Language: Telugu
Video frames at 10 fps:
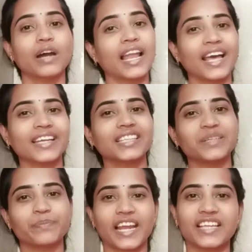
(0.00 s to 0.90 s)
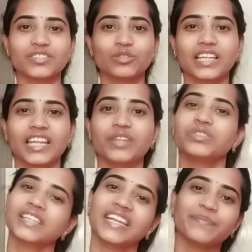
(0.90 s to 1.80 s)
అలాగే దీని ప్రైస్ కూడా నేను
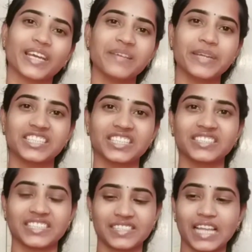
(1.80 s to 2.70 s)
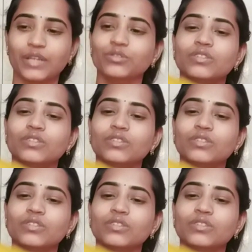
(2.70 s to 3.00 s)
స్క్రీన్ పైన మెన్షన్ చేస్తాను